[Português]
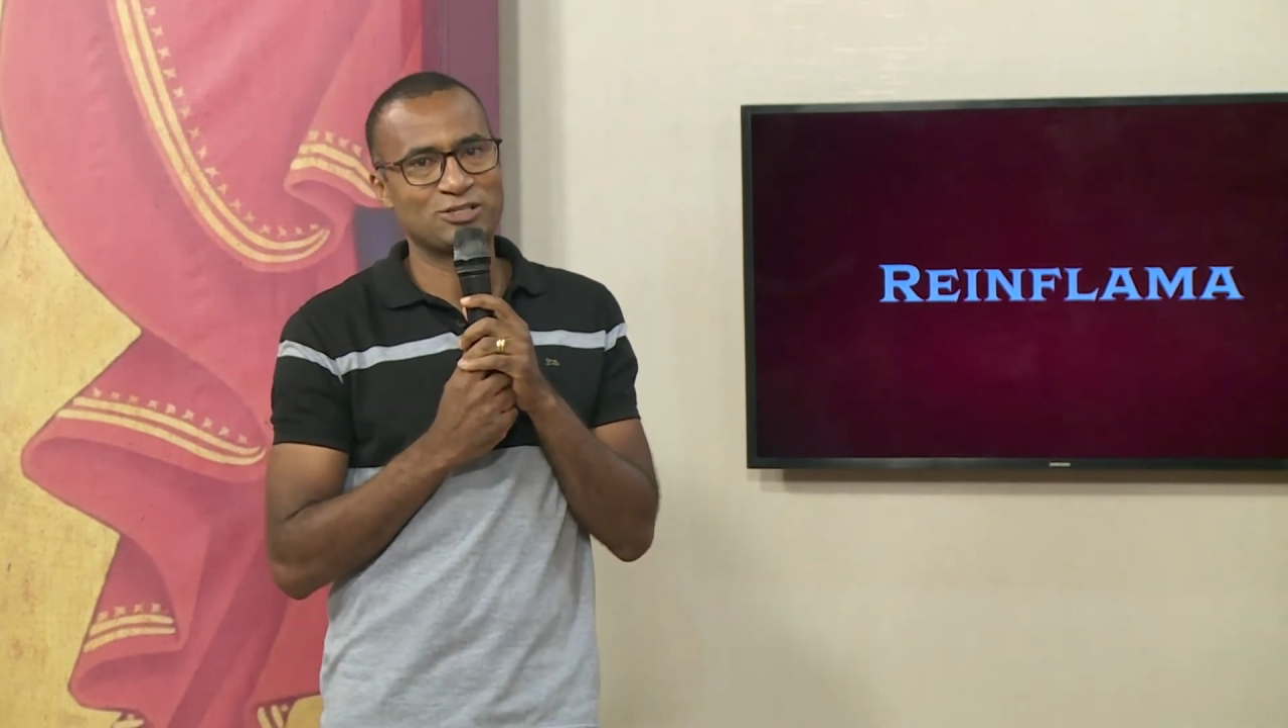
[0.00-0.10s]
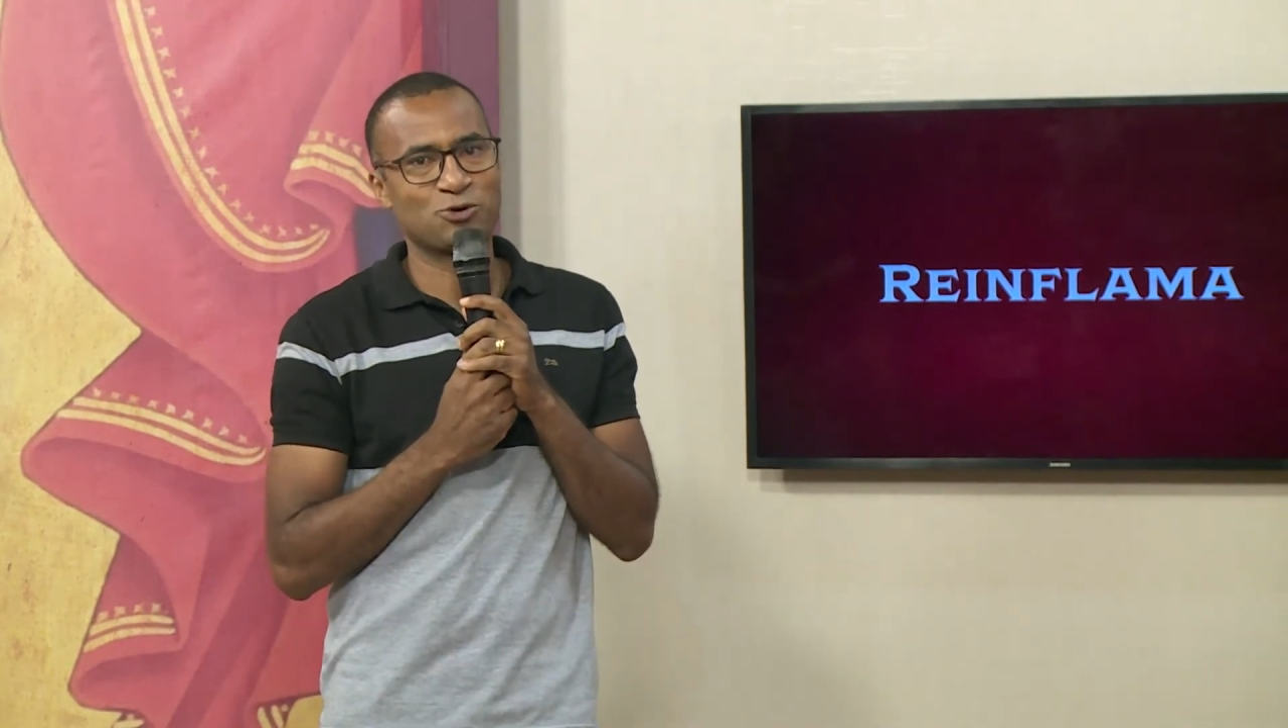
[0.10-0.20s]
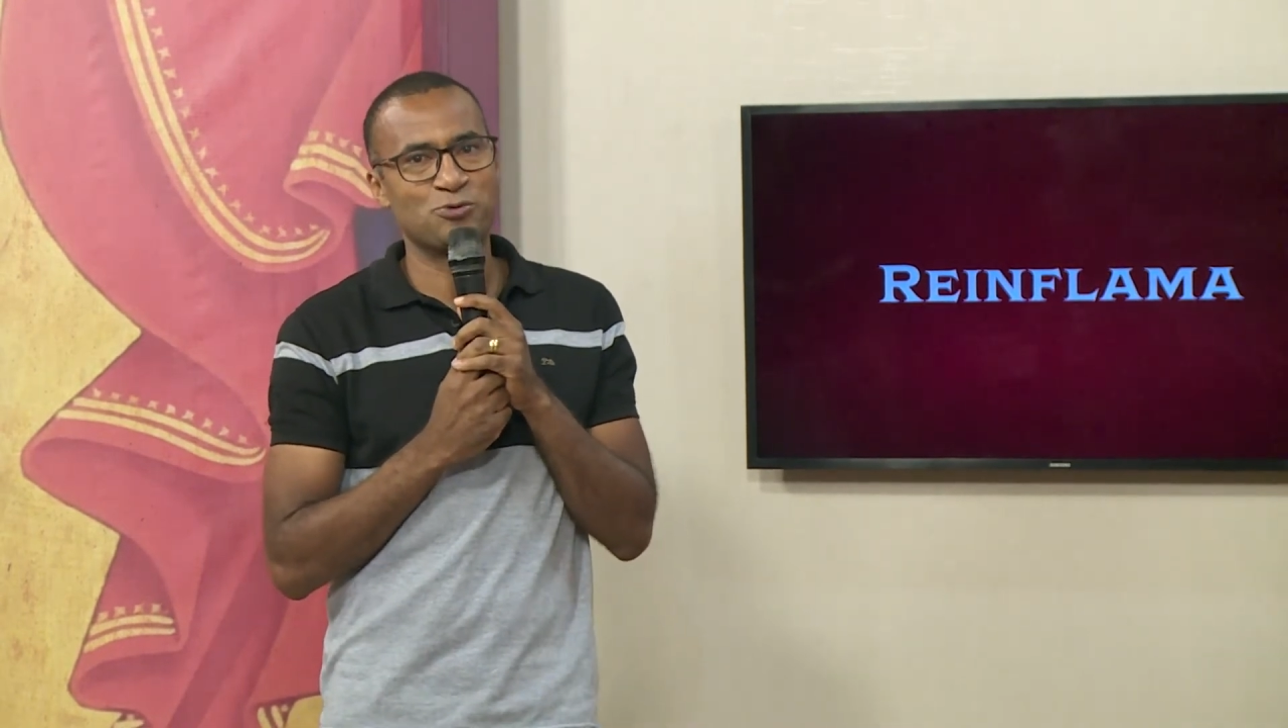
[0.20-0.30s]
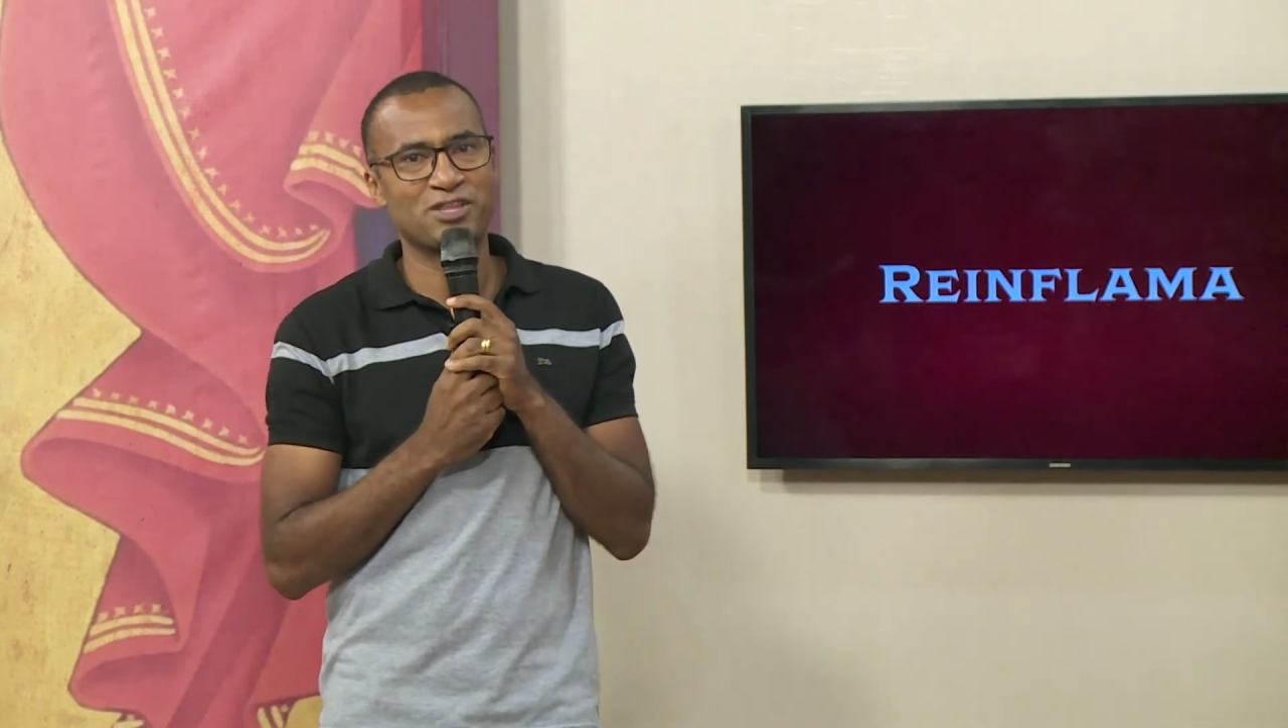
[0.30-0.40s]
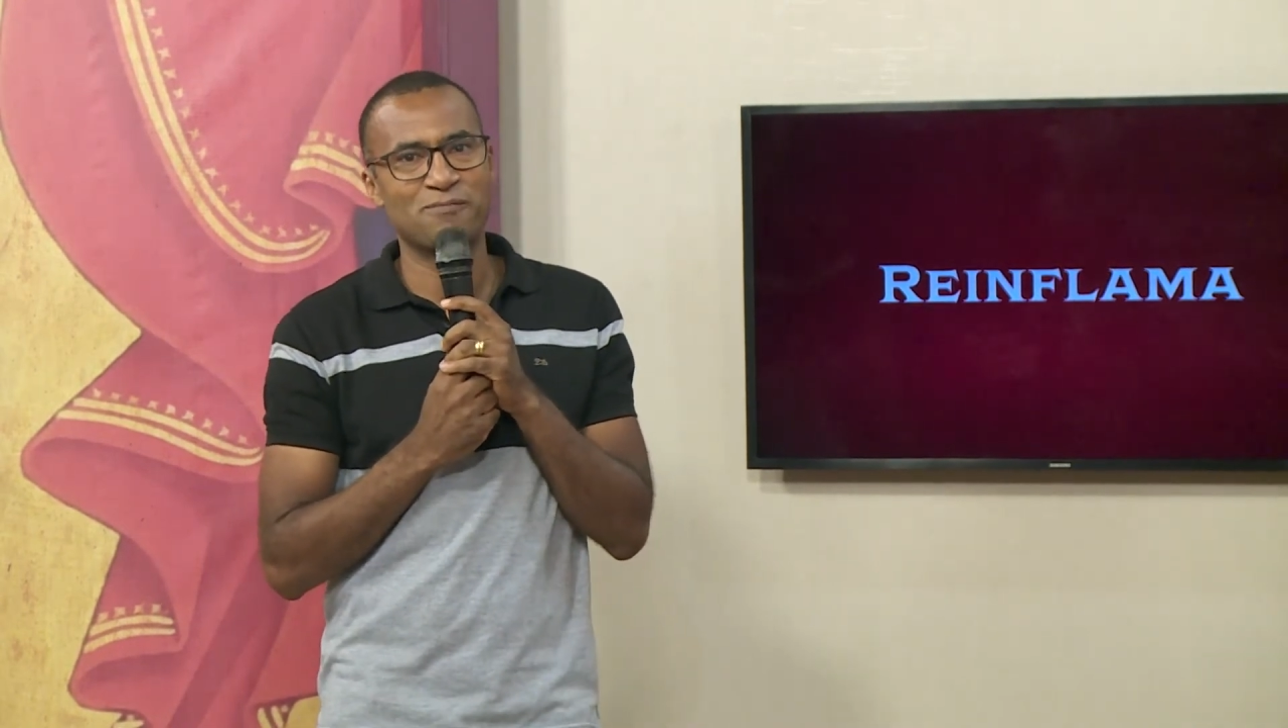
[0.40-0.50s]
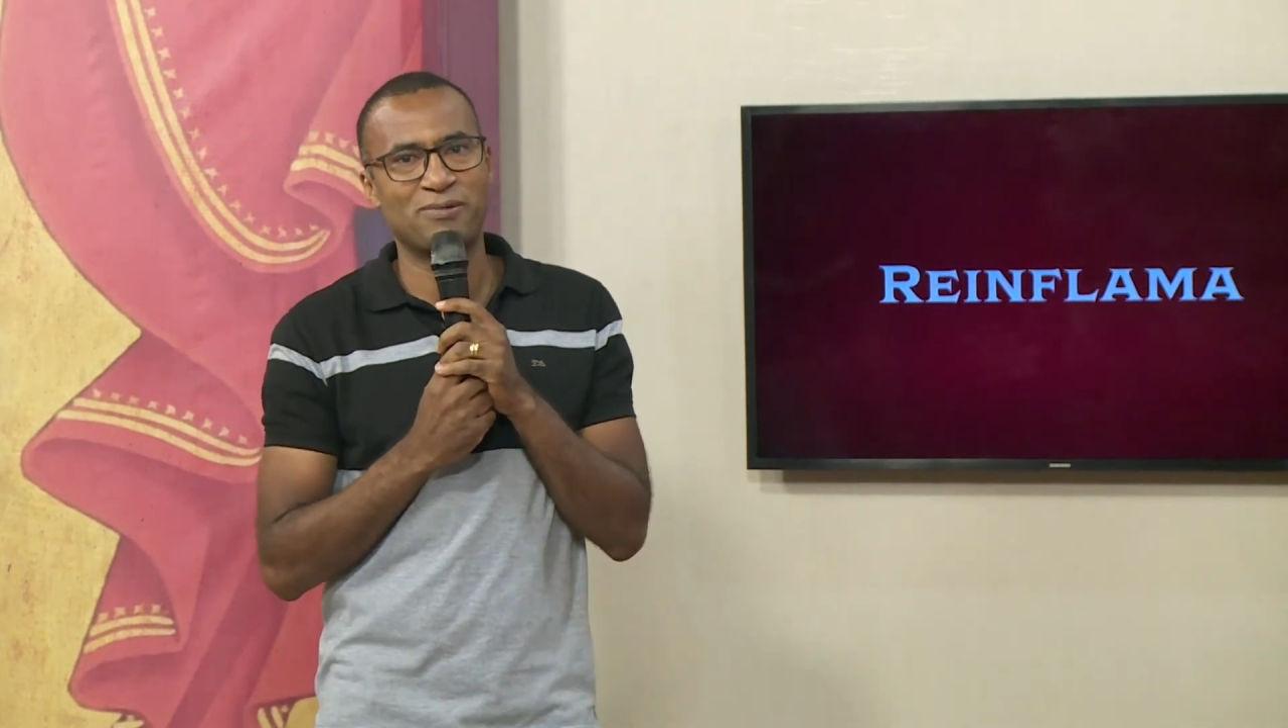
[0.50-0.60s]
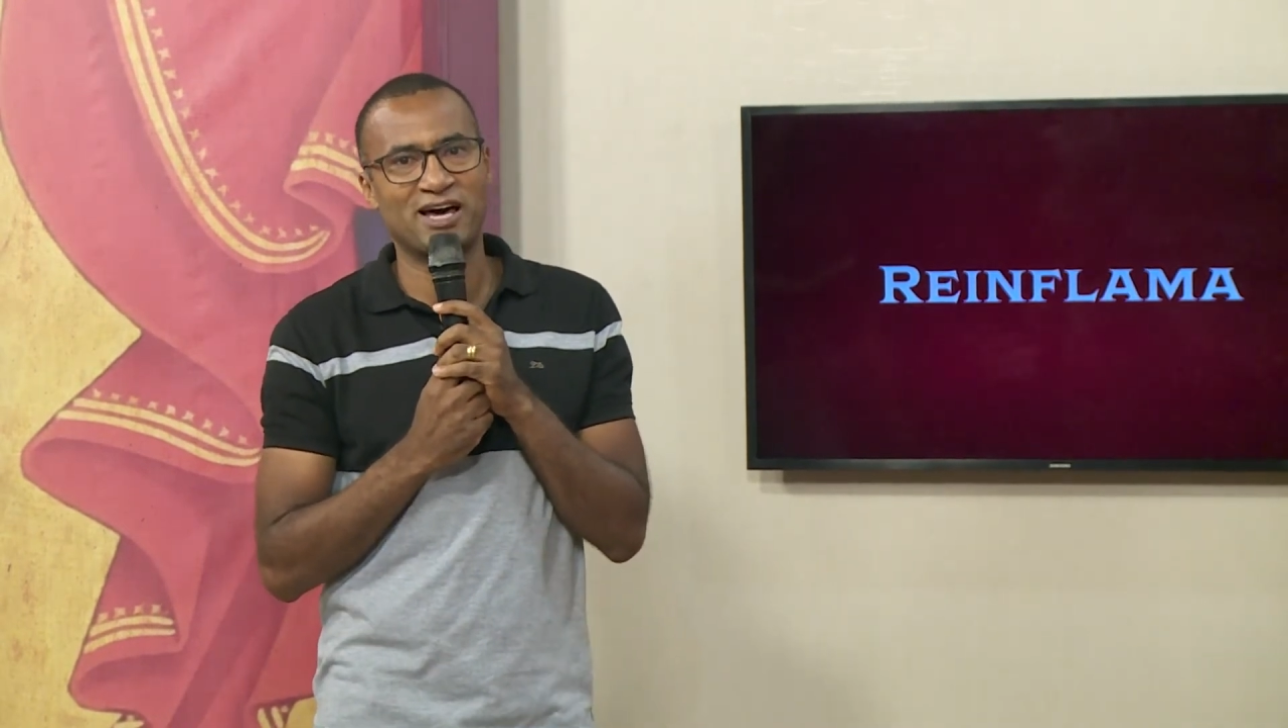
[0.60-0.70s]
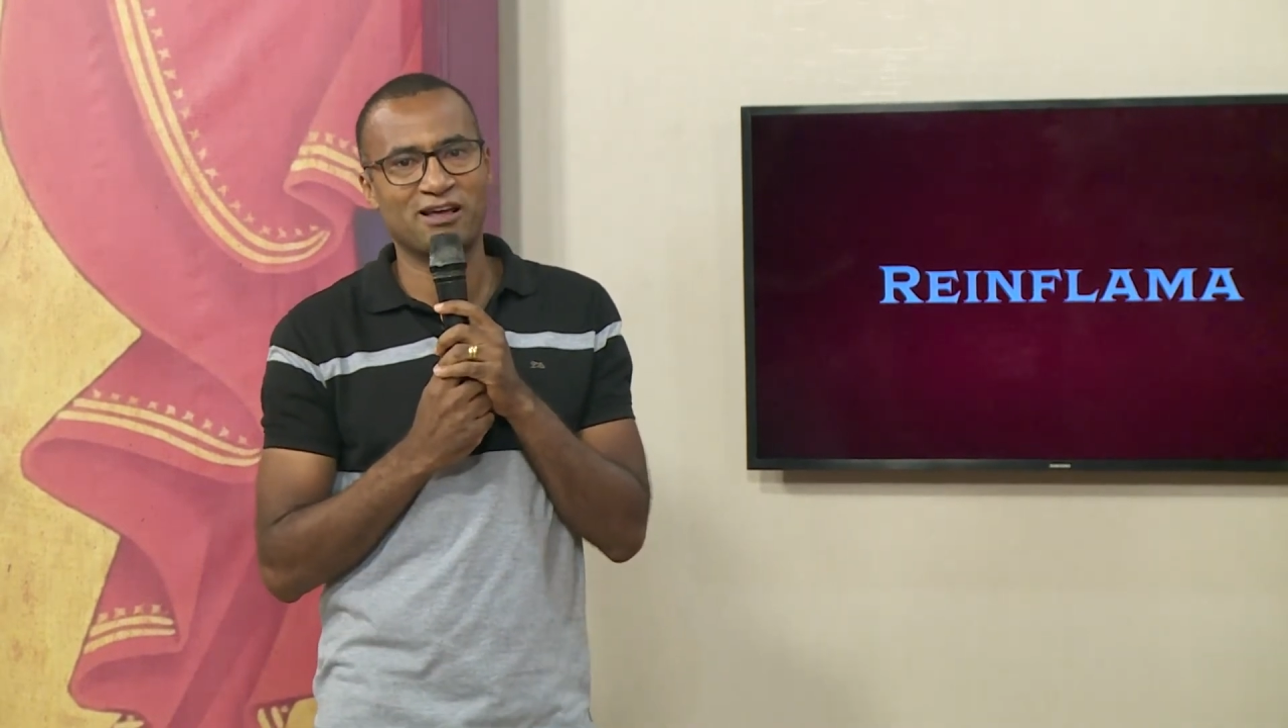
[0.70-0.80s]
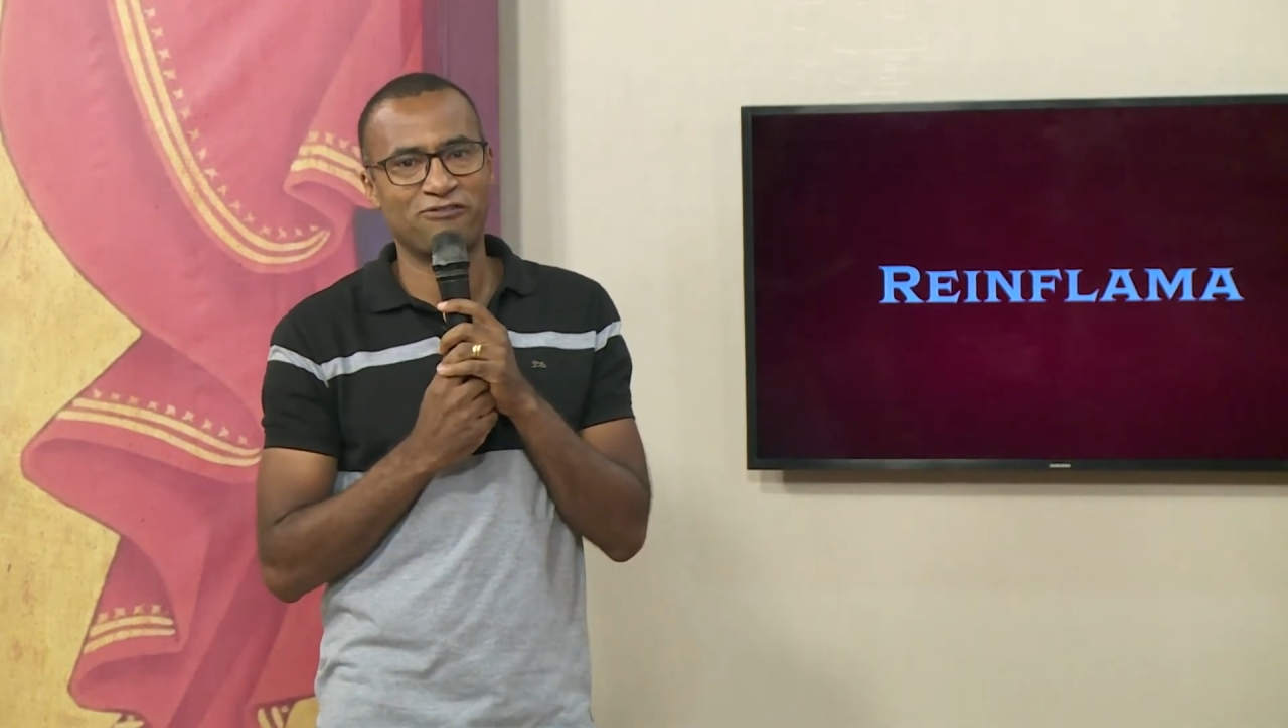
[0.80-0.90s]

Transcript: de contemplar a